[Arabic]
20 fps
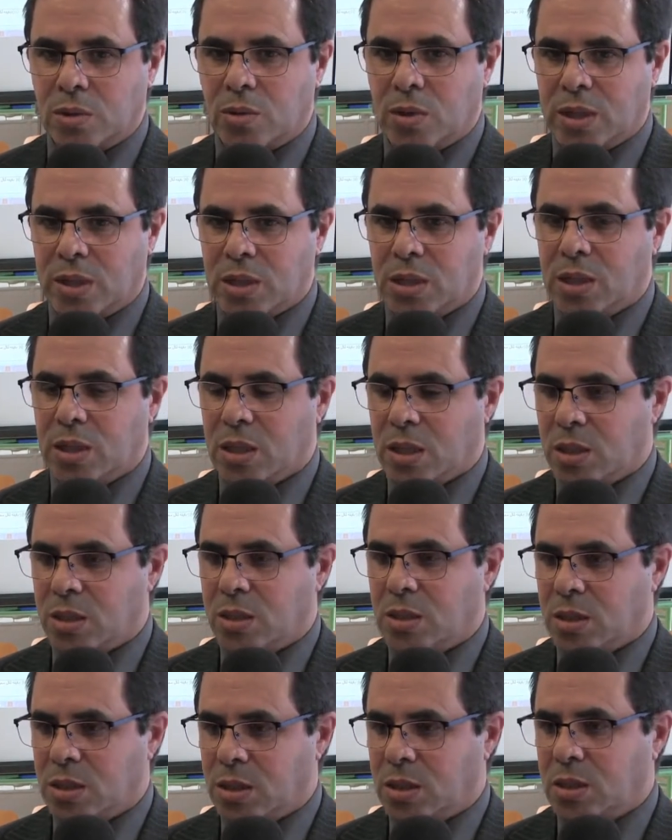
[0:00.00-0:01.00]
وغادي
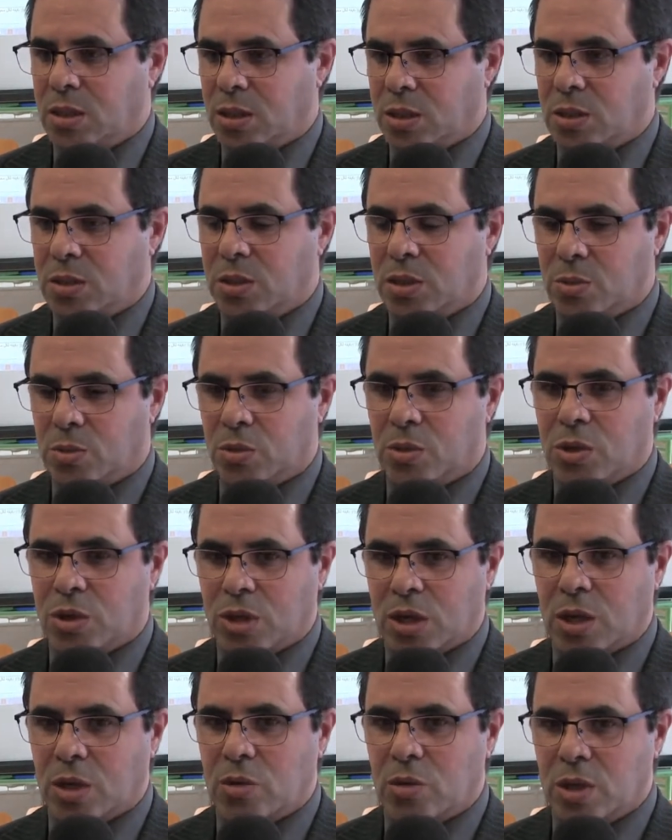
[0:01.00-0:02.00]

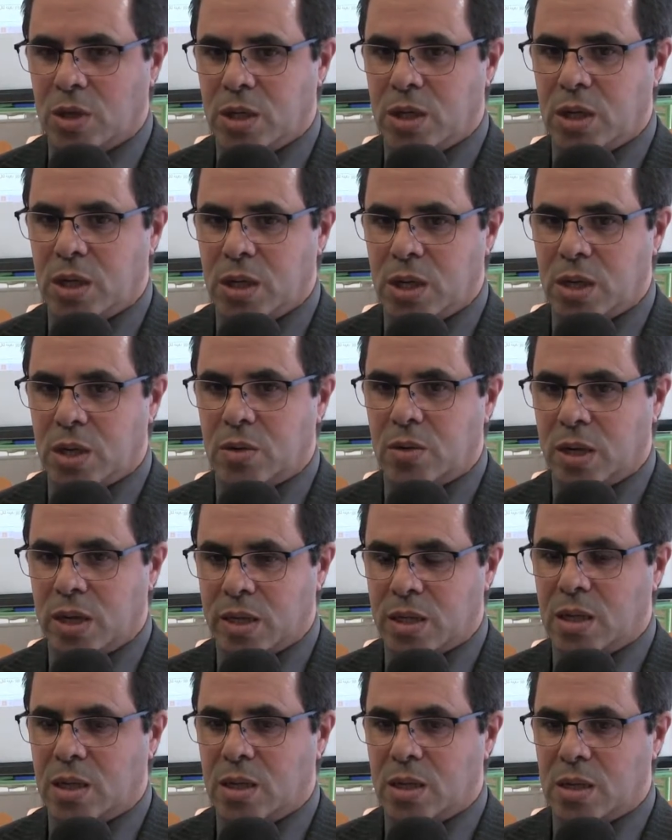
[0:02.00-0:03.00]
نشتغلوا عليه على
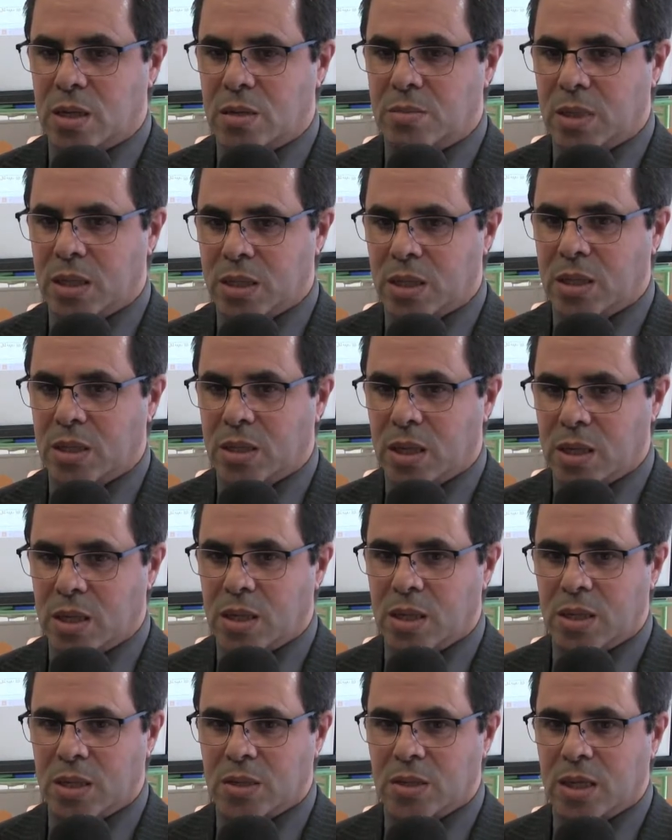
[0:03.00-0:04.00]
واحد المدى
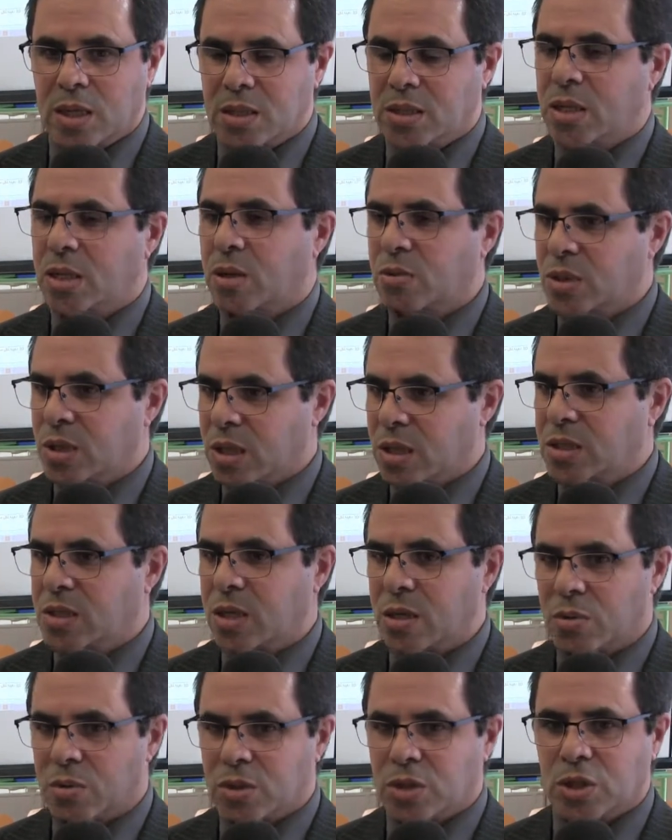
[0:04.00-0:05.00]
ديال سنتين او
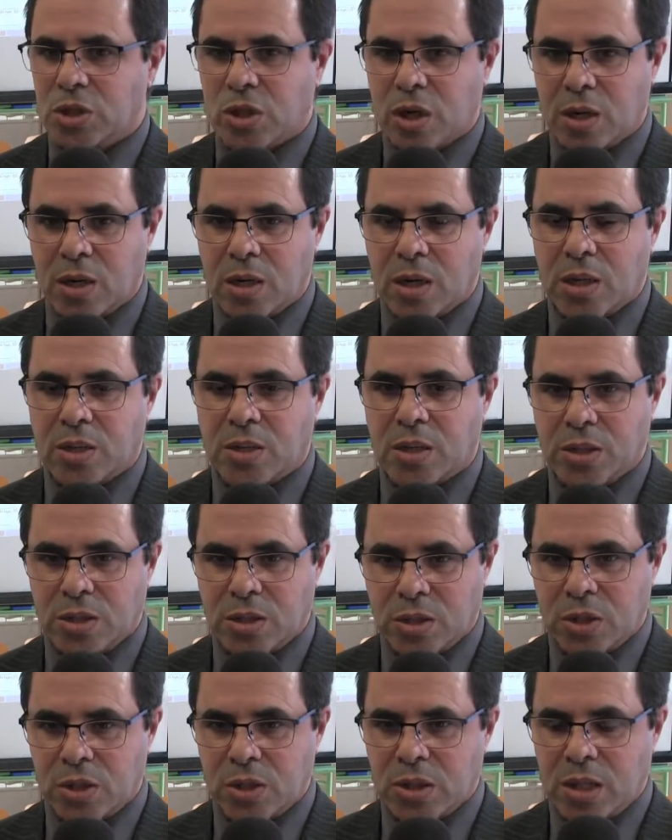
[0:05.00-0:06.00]
ثلاث سنوات ان شاء الله حتى
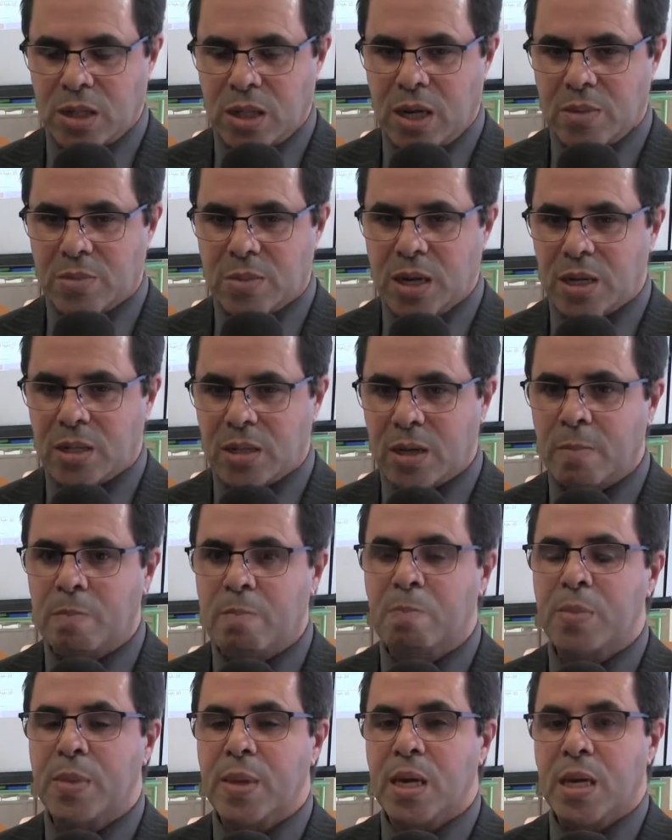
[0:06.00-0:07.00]
يتنجز هذا العمل هذا